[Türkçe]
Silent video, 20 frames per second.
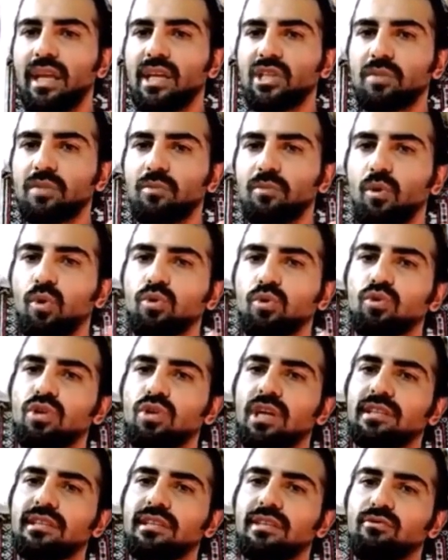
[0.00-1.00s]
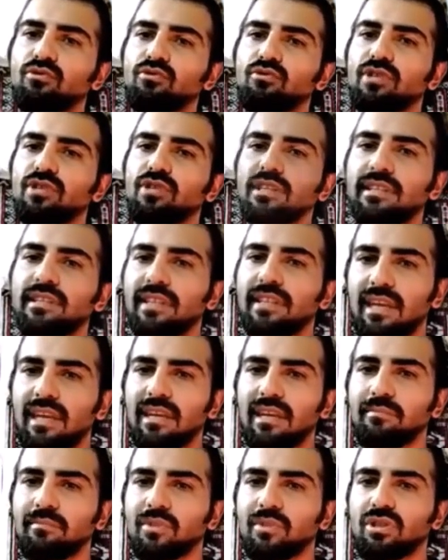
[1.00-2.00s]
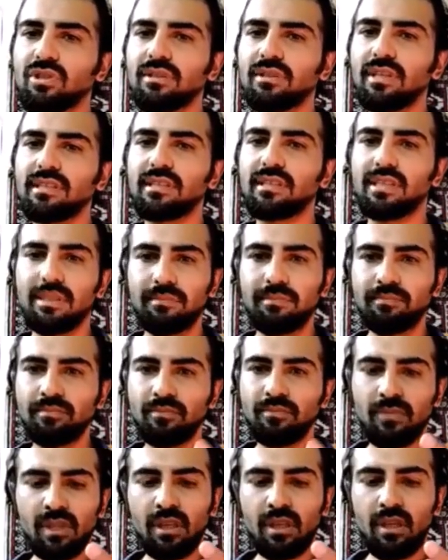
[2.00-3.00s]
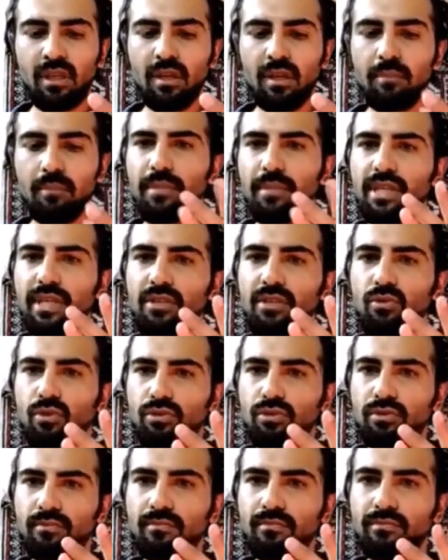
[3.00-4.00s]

Şimdi onun katları üzerinden ilerlenmiş. Nasıl ki 1 10,